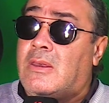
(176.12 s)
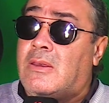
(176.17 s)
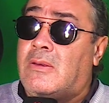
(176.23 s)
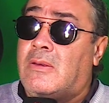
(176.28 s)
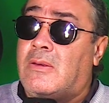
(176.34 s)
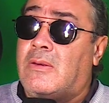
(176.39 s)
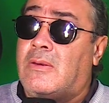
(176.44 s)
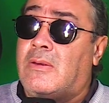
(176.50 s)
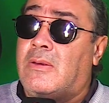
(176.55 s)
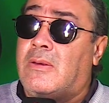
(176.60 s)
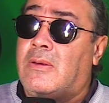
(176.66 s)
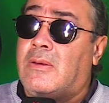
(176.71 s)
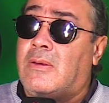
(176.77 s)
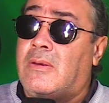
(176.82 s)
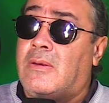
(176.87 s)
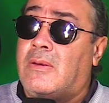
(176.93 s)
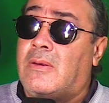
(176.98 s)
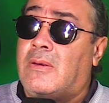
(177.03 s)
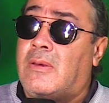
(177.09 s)

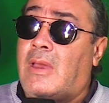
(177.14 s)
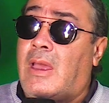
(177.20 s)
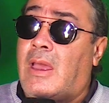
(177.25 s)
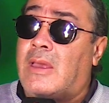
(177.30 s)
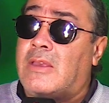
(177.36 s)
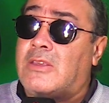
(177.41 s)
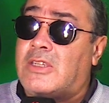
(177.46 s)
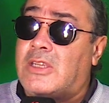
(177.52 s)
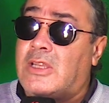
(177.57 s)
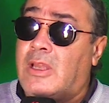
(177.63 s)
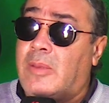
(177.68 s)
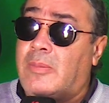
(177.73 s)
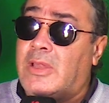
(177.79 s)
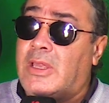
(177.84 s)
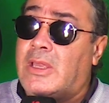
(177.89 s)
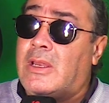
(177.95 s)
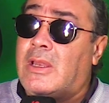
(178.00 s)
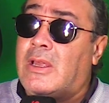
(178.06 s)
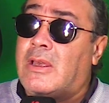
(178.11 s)
آه عاجل
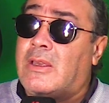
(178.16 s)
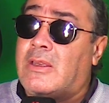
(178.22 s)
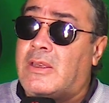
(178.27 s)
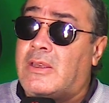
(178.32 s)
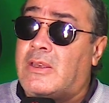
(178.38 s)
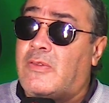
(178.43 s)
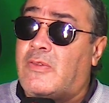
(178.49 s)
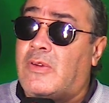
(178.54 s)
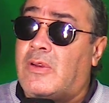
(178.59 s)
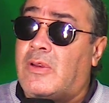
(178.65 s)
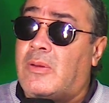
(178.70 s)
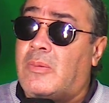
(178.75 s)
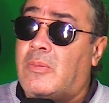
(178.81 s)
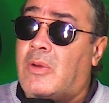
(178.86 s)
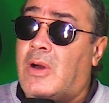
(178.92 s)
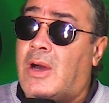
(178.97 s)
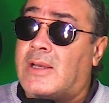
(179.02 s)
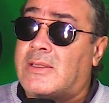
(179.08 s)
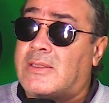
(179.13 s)
عبد الاله يعني في
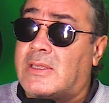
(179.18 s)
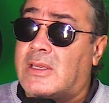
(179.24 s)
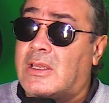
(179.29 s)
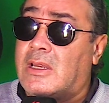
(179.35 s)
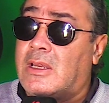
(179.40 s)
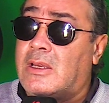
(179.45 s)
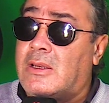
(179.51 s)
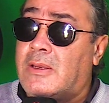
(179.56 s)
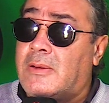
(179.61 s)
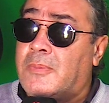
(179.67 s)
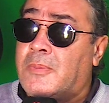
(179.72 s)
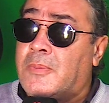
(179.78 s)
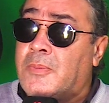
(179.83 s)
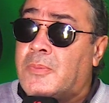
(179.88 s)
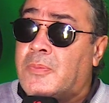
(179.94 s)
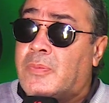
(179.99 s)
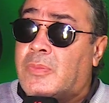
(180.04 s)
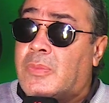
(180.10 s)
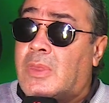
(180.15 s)
المعاصرين
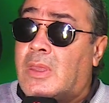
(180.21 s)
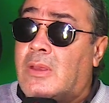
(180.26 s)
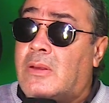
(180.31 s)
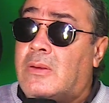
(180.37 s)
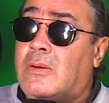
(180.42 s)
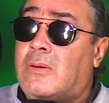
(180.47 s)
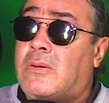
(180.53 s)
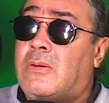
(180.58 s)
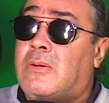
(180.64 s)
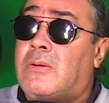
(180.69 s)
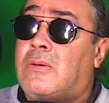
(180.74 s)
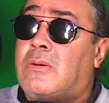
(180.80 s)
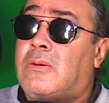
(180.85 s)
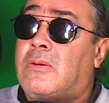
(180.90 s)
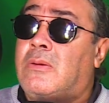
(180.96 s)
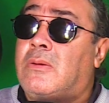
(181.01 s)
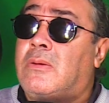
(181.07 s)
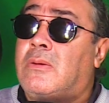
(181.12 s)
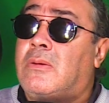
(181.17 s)
آه
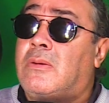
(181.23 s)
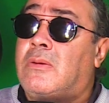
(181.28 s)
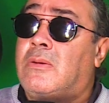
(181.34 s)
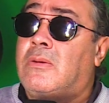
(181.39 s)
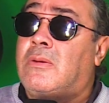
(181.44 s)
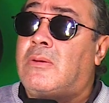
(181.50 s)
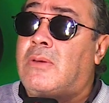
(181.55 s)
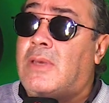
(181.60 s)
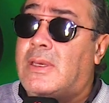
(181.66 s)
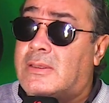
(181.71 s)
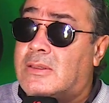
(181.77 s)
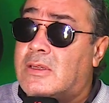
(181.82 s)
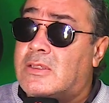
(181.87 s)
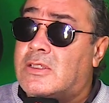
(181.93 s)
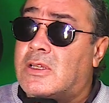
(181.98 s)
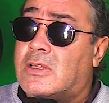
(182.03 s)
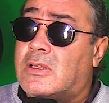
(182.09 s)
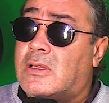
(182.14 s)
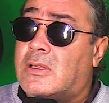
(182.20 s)
أه،
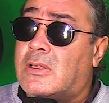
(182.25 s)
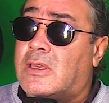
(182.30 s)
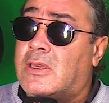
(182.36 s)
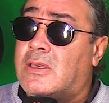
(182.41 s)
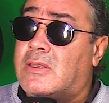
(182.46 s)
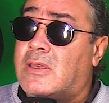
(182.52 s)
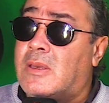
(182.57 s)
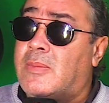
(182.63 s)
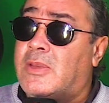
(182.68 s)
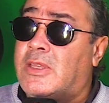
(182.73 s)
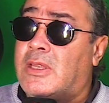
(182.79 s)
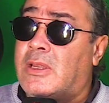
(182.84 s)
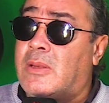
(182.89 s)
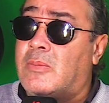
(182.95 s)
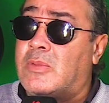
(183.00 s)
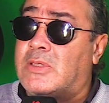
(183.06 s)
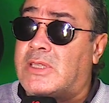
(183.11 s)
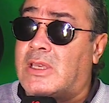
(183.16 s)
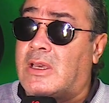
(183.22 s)
احتاجت الكتابه ديال
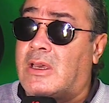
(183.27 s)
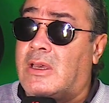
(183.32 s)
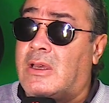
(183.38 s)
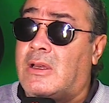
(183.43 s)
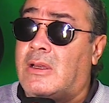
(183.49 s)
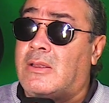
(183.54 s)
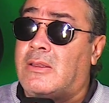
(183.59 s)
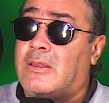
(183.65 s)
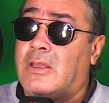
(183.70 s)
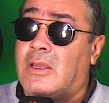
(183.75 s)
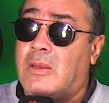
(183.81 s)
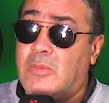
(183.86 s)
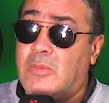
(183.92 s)
الموسيقى ديال